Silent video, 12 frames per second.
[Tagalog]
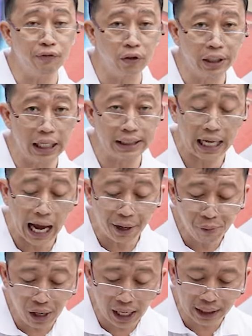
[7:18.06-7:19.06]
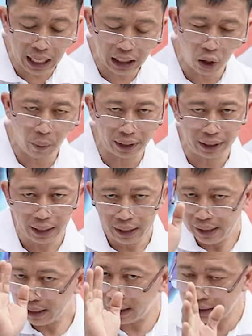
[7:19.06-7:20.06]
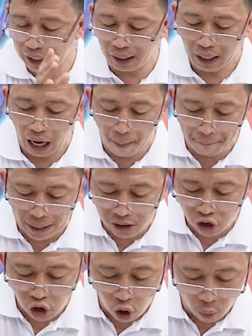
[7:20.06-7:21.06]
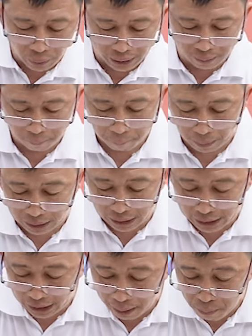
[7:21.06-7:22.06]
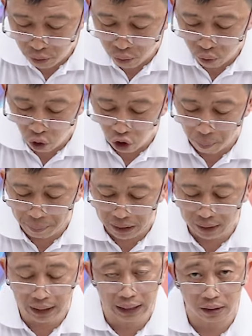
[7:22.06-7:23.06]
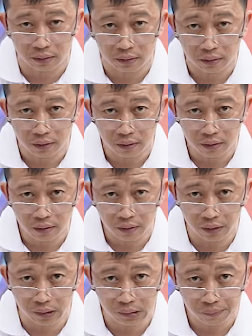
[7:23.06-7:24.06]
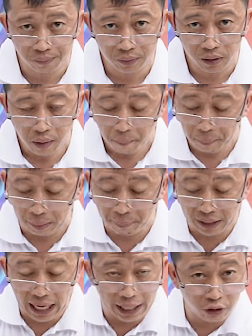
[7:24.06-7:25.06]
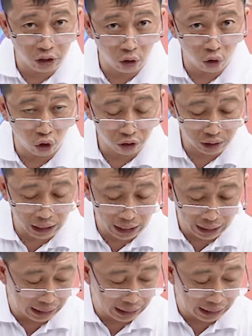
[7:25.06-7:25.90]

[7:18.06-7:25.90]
4 days, ano nang gagawin? Kasi upon sowing, pag linagay mo yung coco dito, no? Pipigaan niyo ng konti,